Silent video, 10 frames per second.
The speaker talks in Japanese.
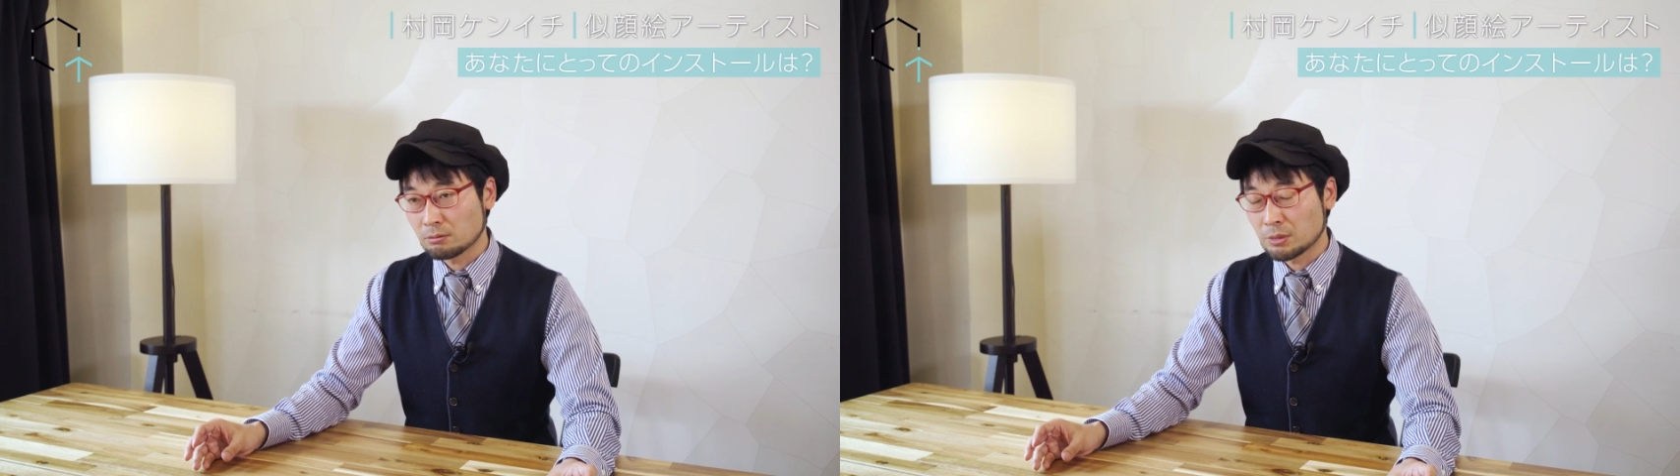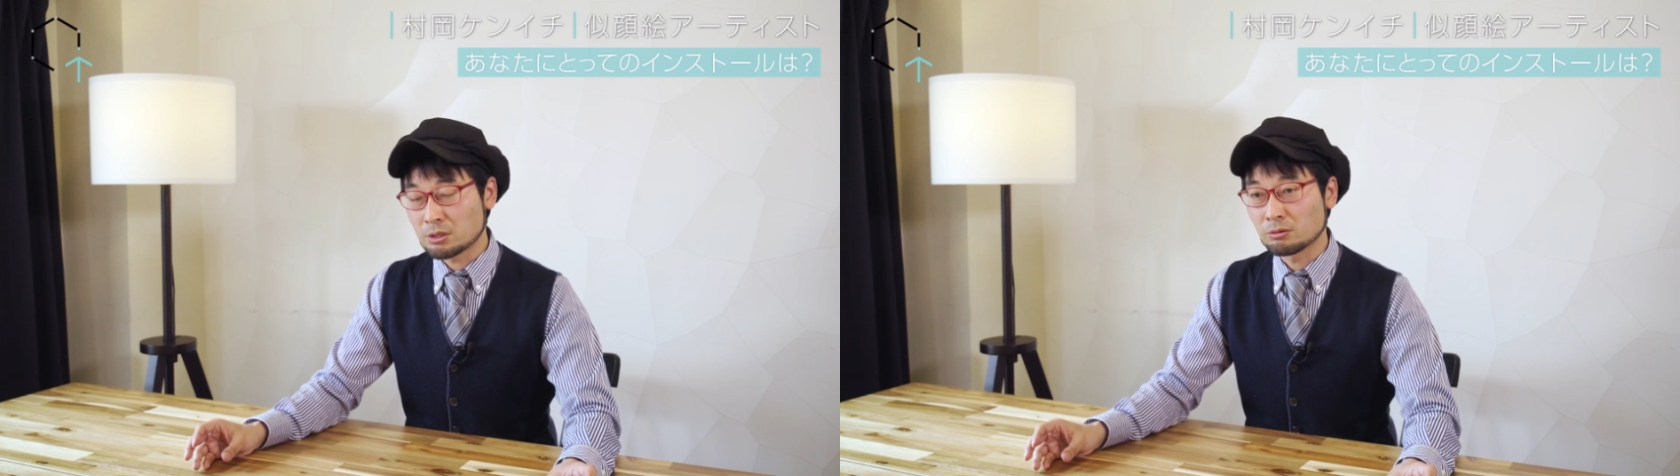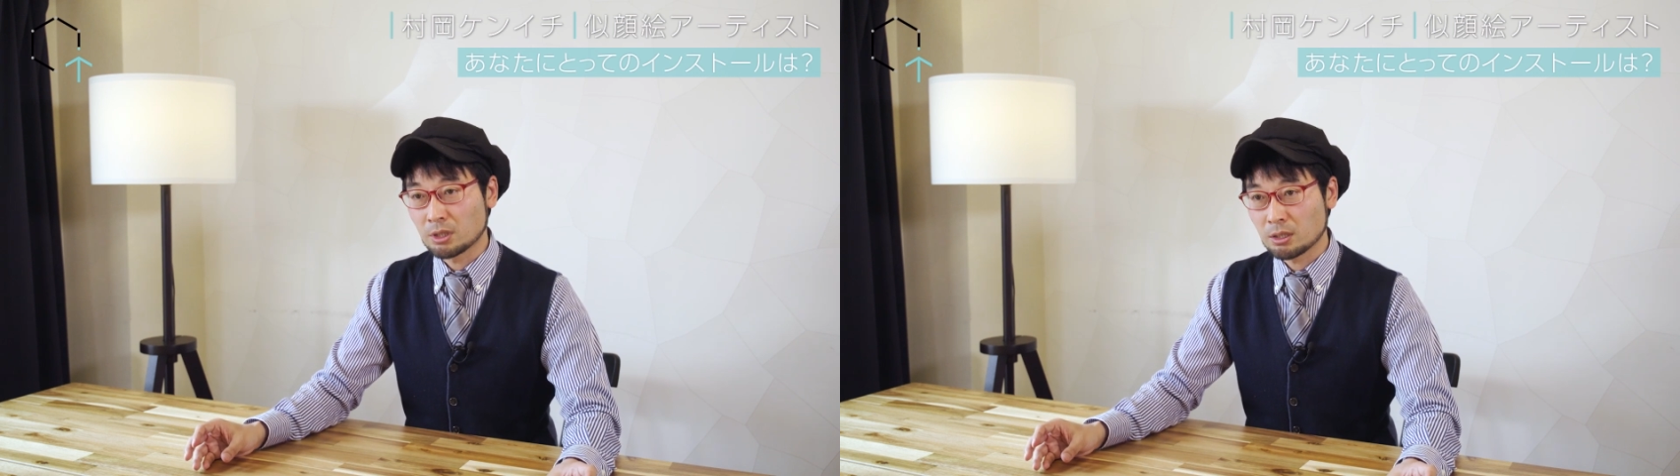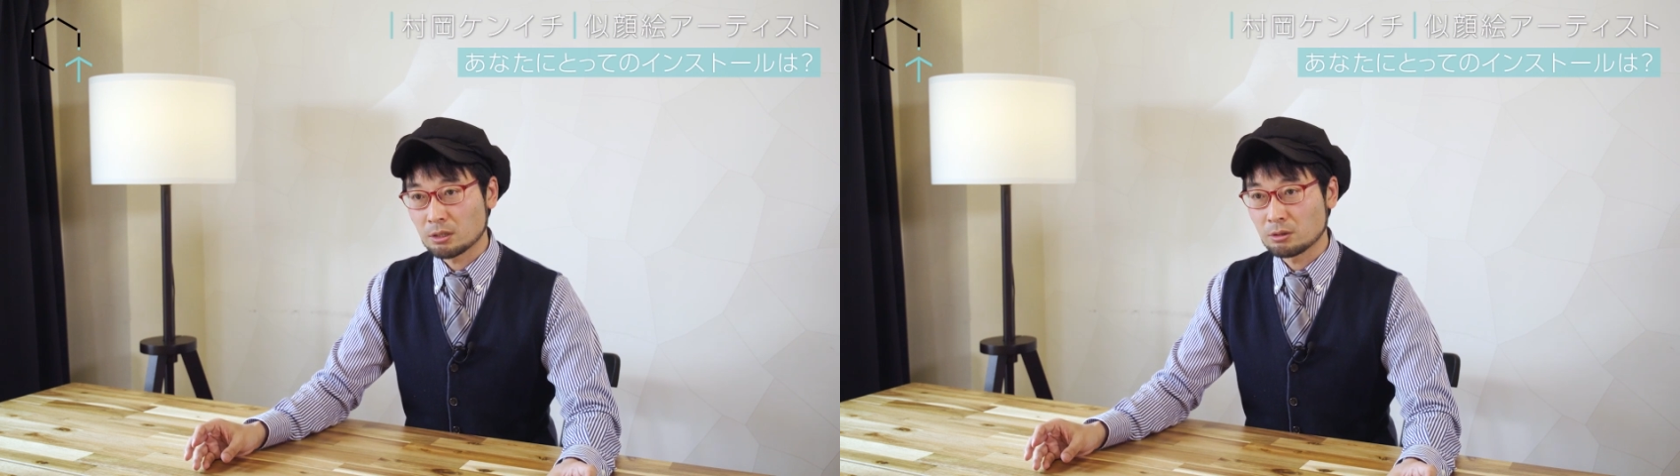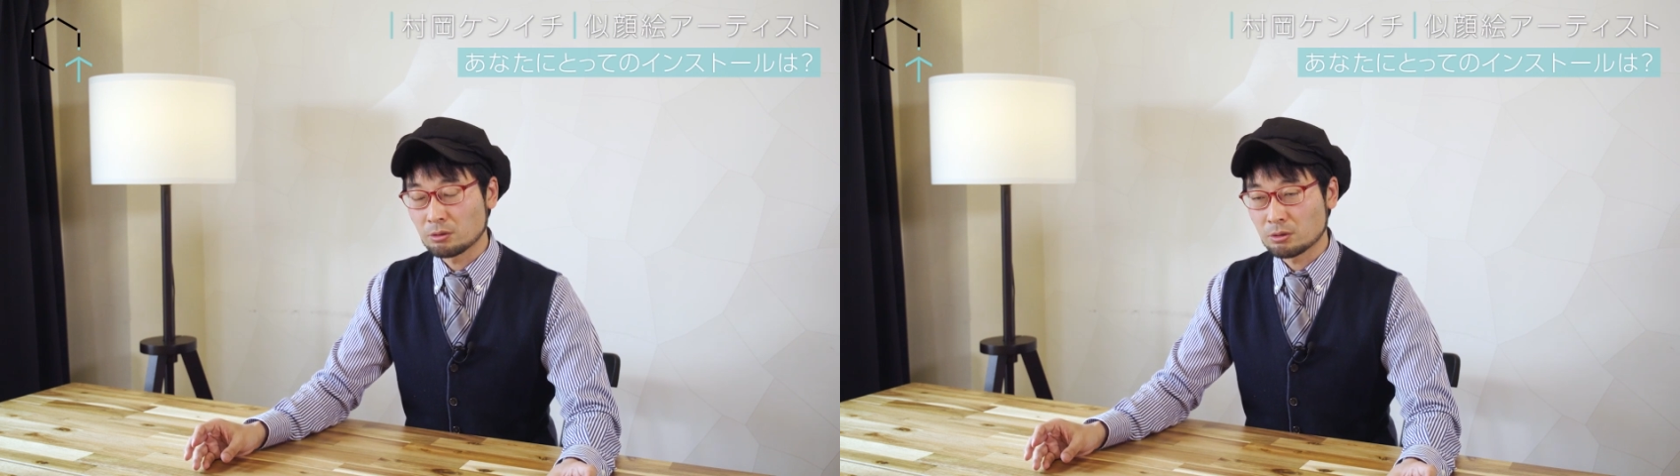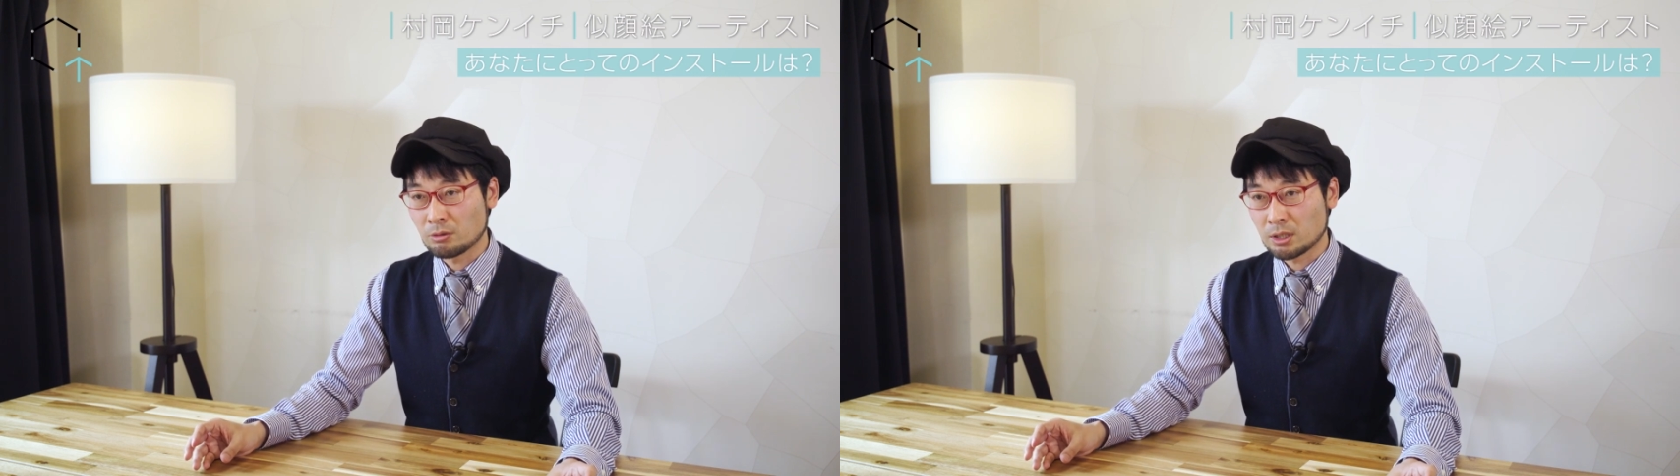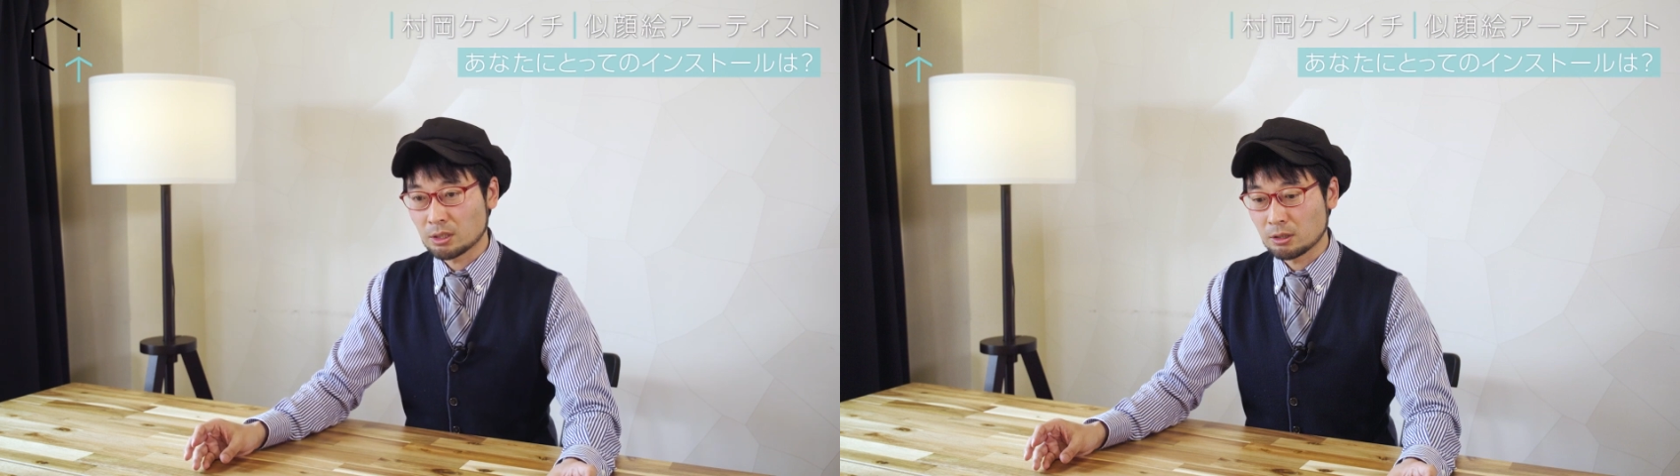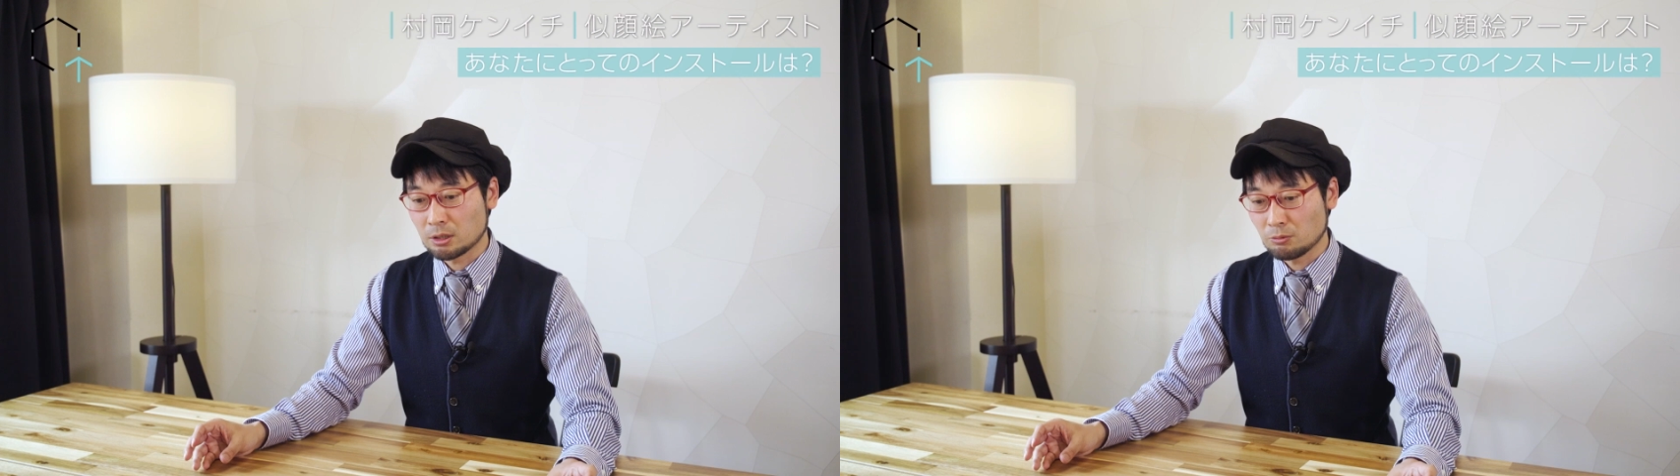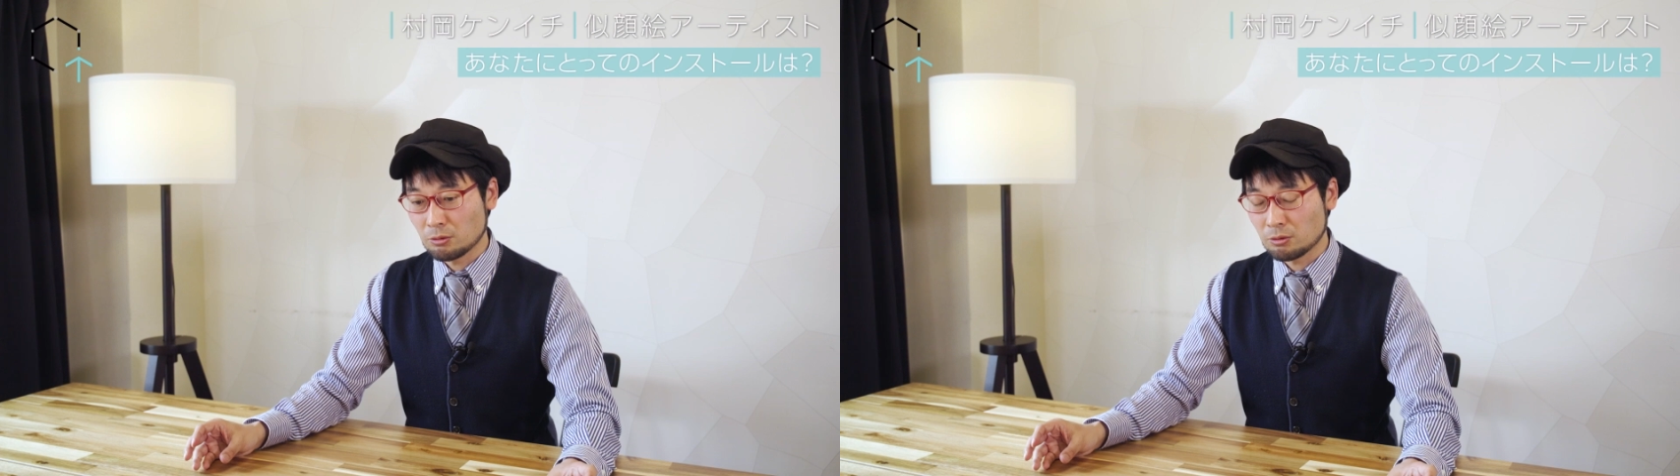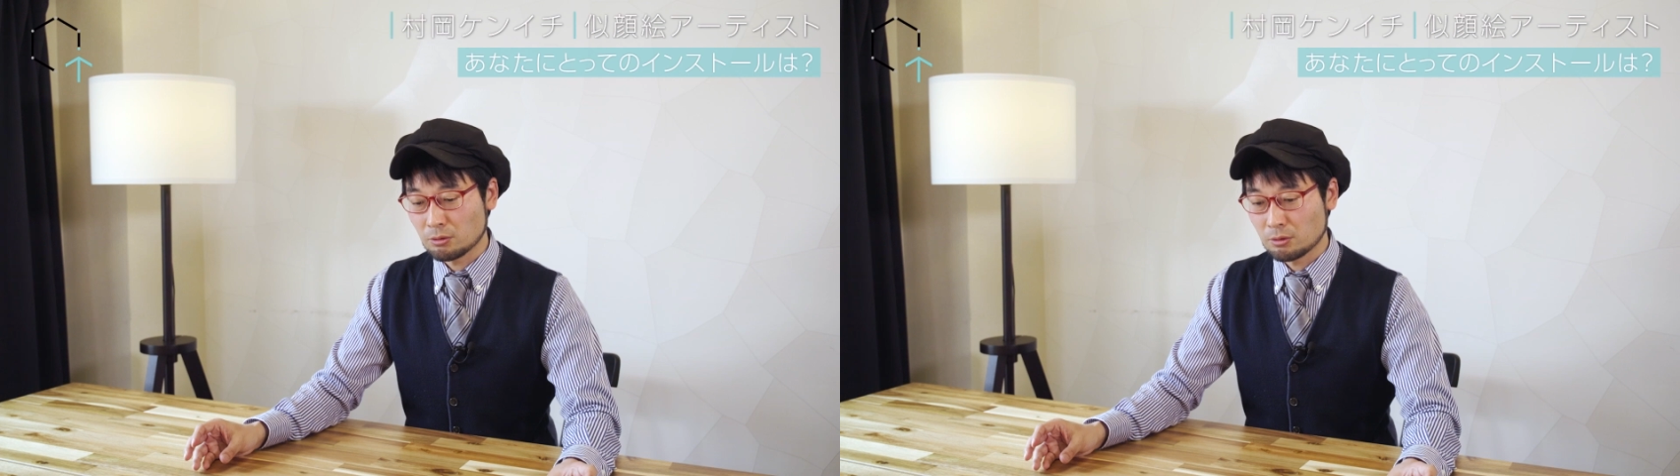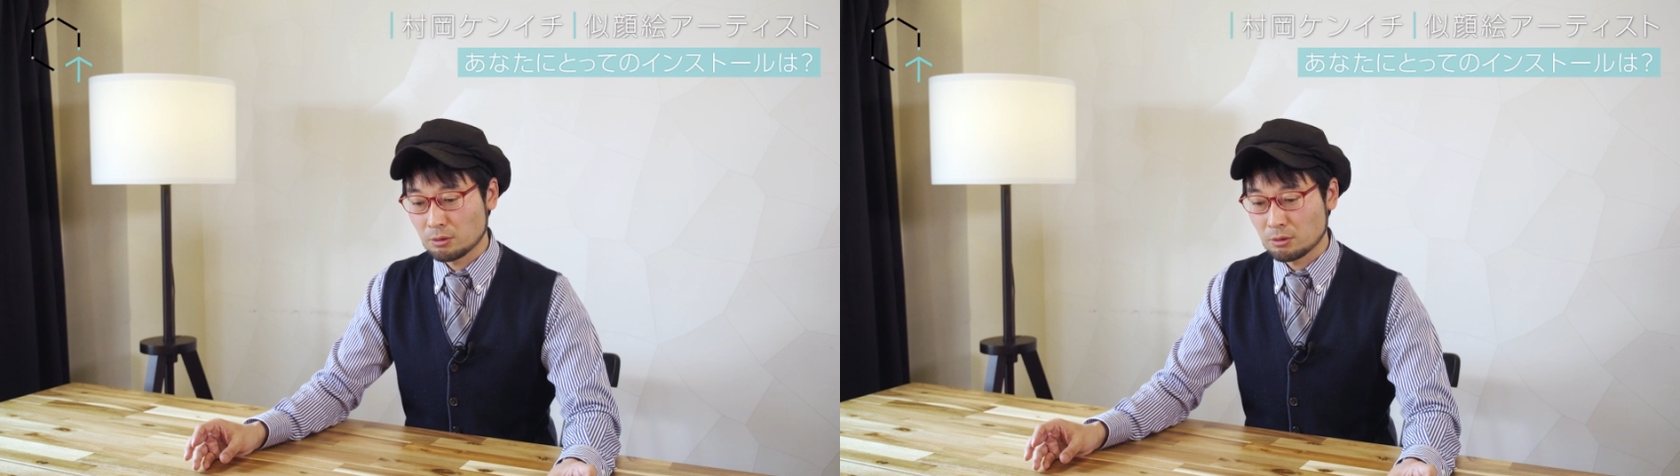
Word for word: 別のね領域の方がいても